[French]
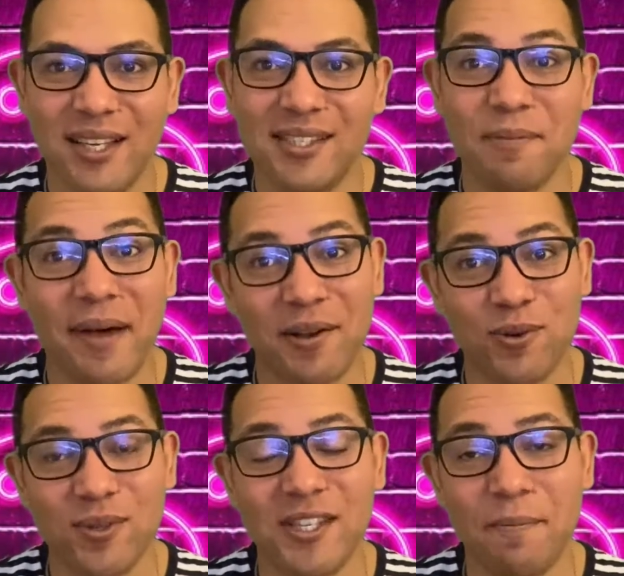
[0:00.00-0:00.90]
C'est pas
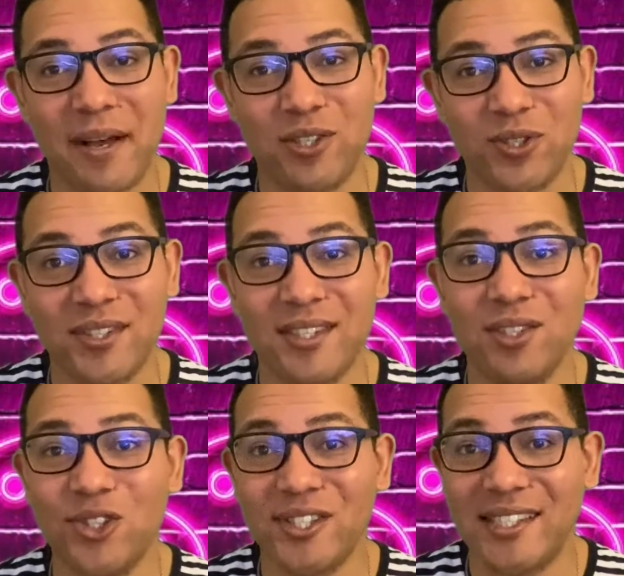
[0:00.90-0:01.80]
cool, c'est pas
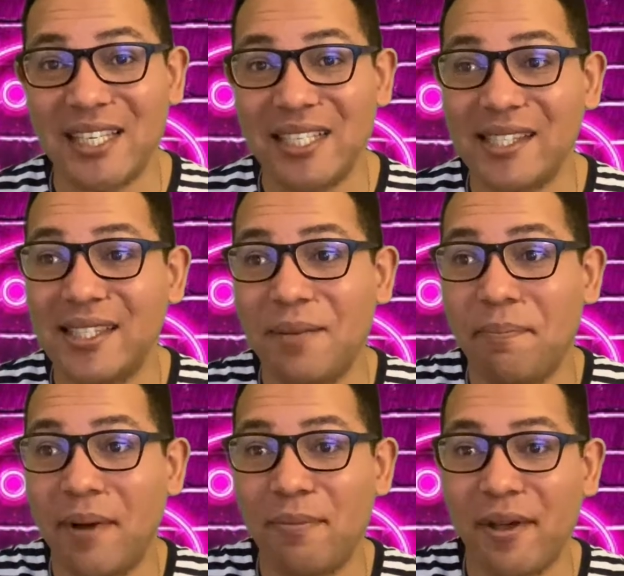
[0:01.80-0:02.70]
gentil, je sais, c'est
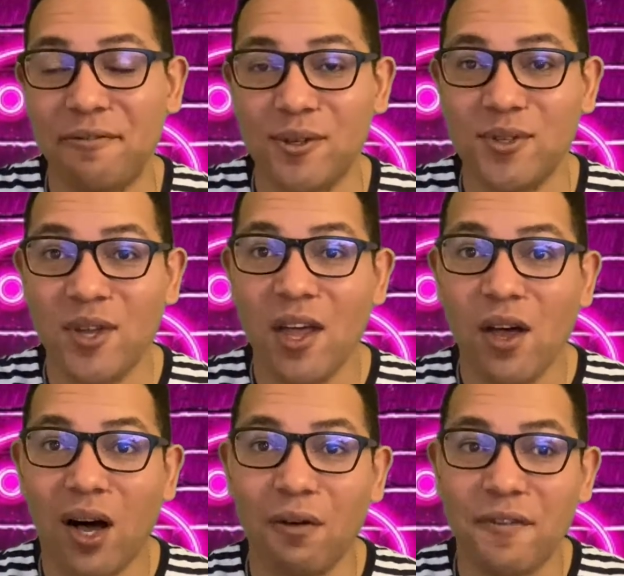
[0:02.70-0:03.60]
pas de ma faute.
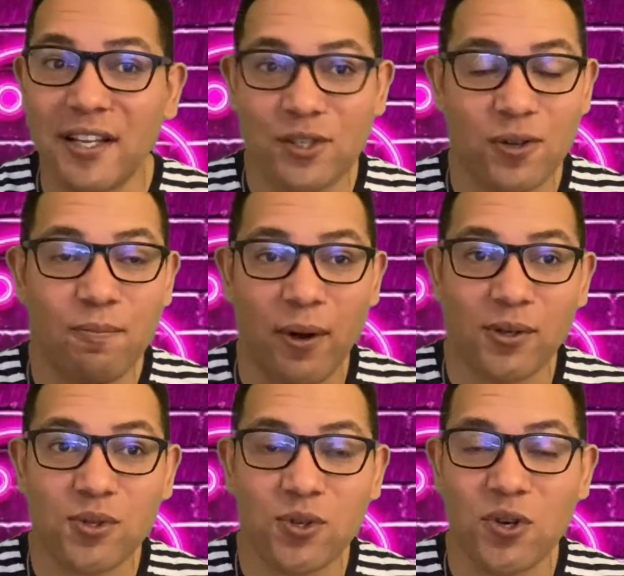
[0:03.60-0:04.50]
En fait, je
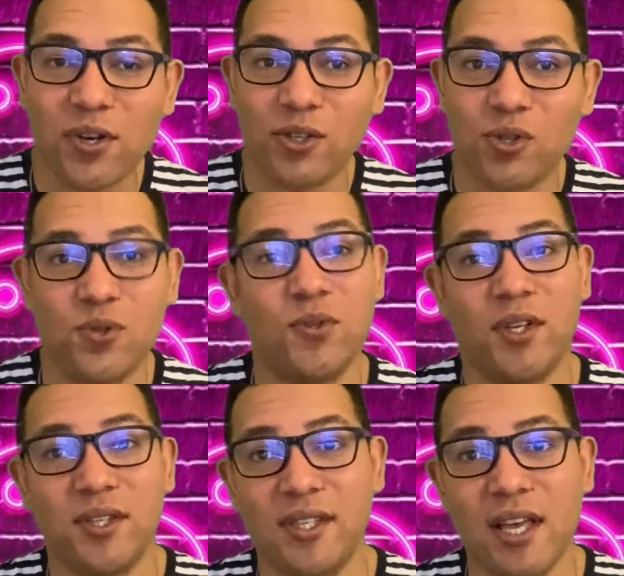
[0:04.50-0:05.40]
pense que quand je suis
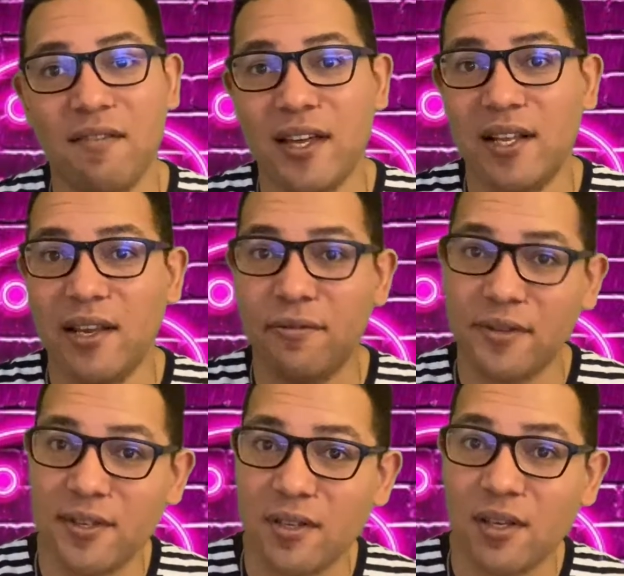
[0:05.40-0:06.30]
sortie avec les
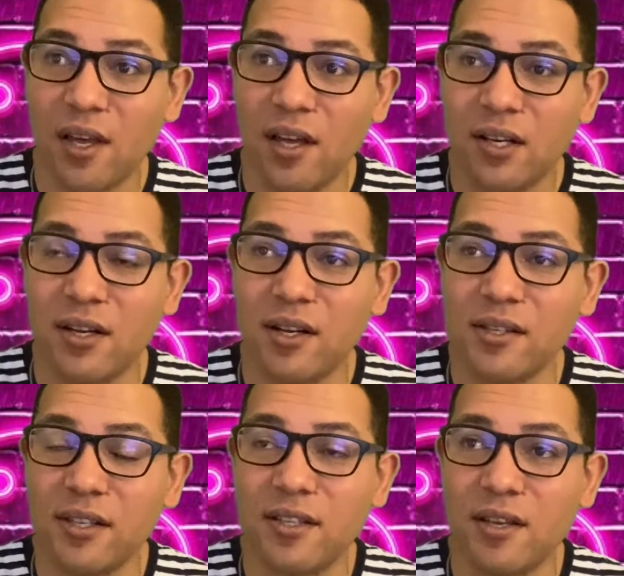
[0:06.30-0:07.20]
filles, je euh,
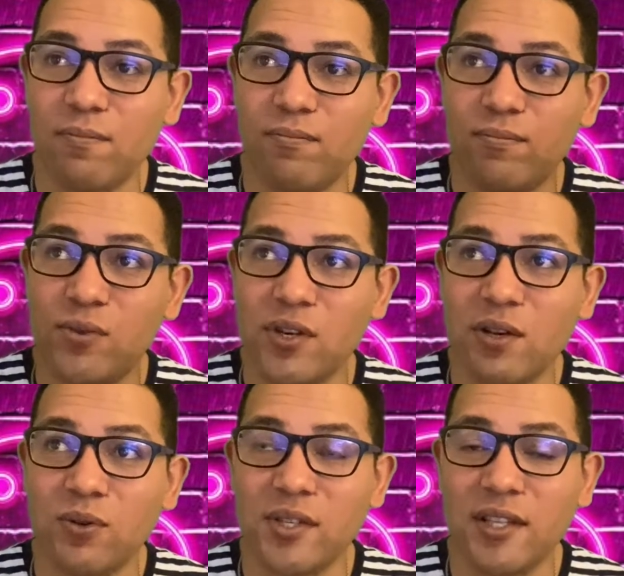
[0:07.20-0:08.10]
c'était, je les
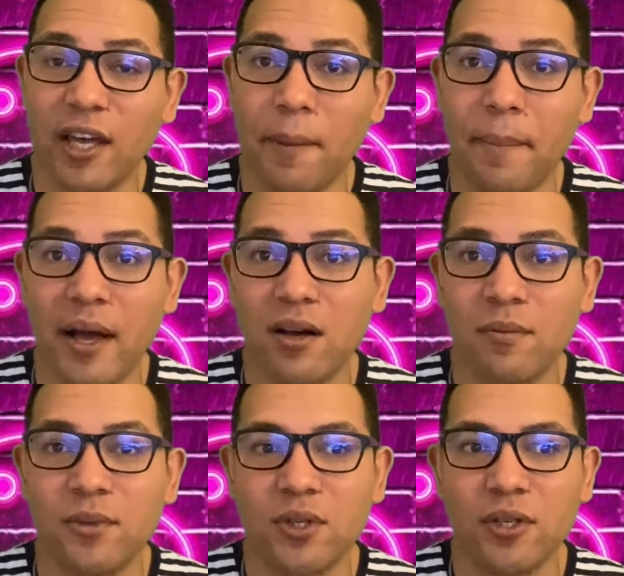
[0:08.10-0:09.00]
considérais pas
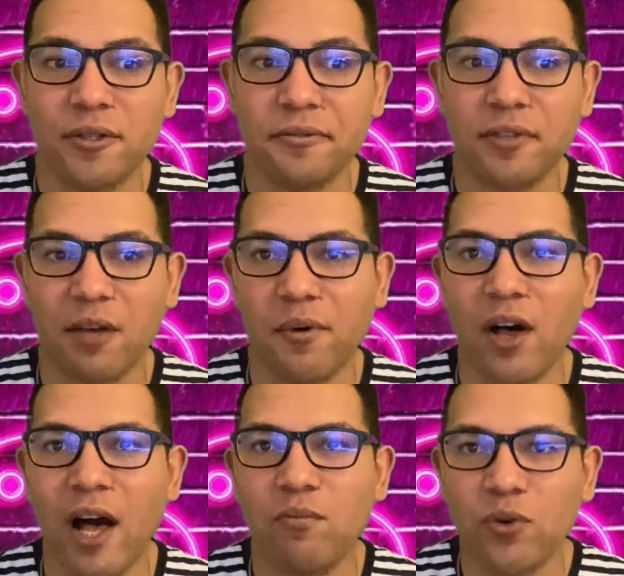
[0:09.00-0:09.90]
comme euh,
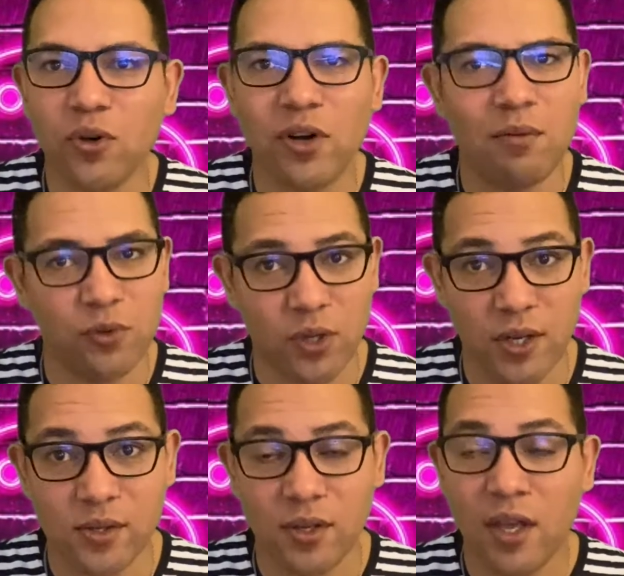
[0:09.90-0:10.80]
vraiment amoureux,
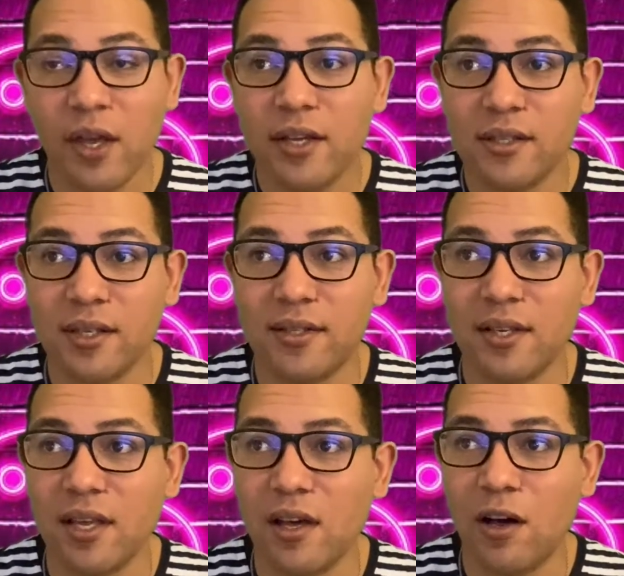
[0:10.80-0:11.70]
amoureuses.
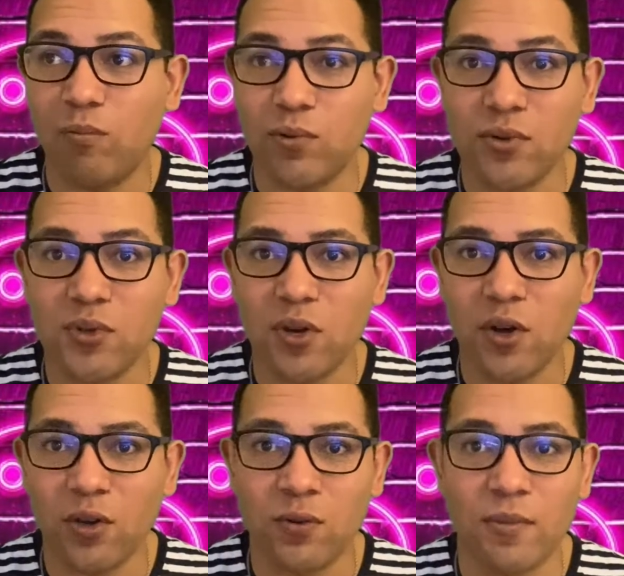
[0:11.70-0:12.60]
C'était euh, plus
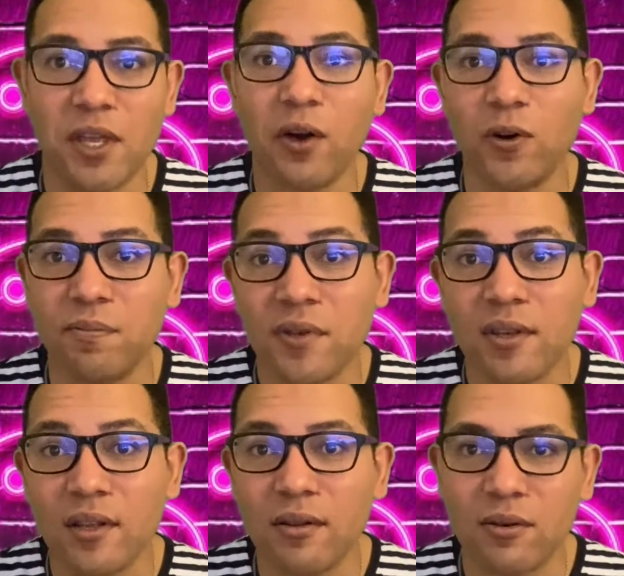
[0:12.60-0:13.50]
une meilleure
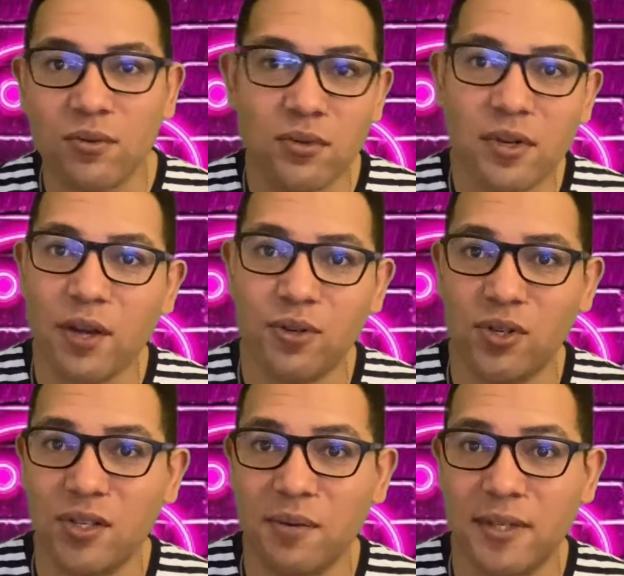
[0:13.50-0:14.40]
copine ou quelque
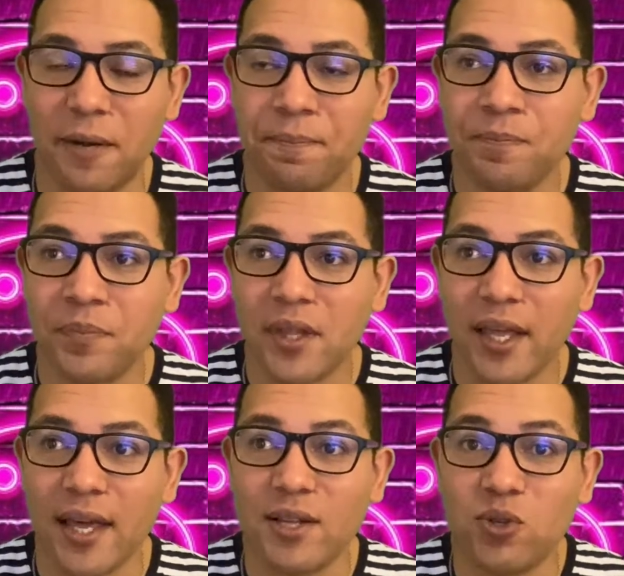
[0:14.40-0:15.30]
chose comme ça.
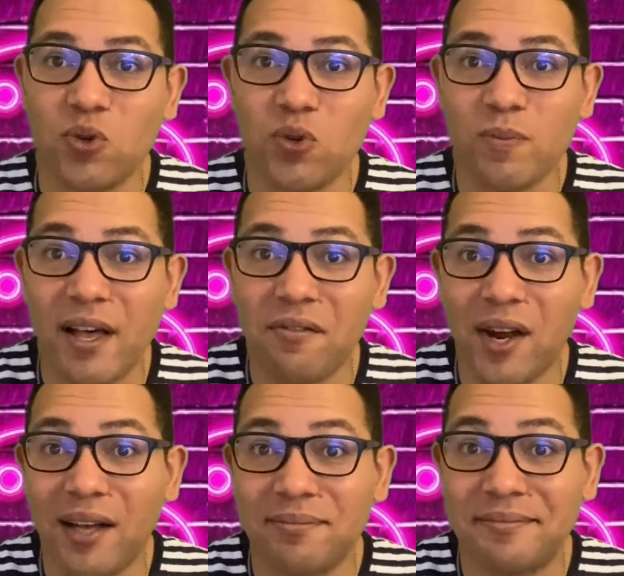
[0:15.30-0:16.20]
Et du coup, ben
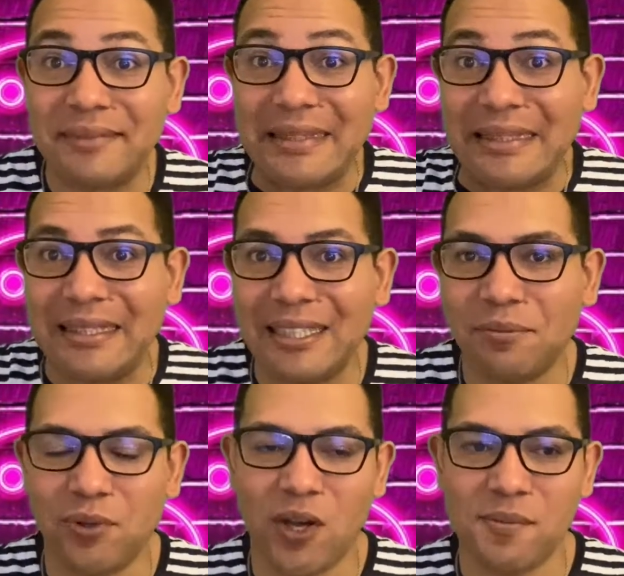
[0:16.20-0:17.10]
voilà, c'est un
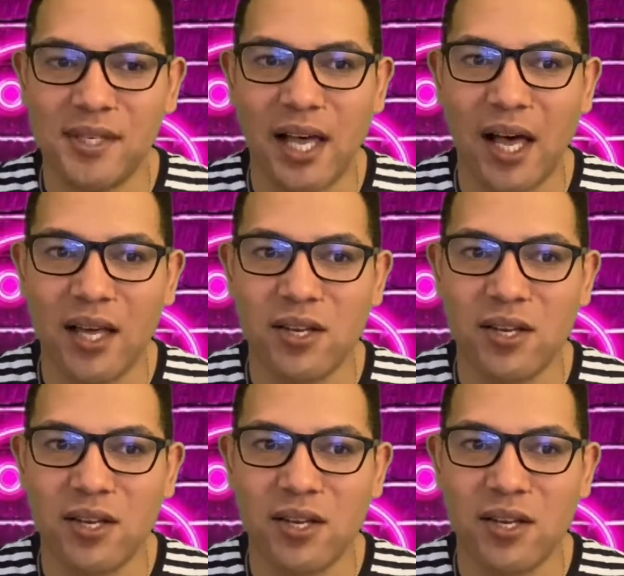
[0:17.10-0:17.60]
peu comme ça.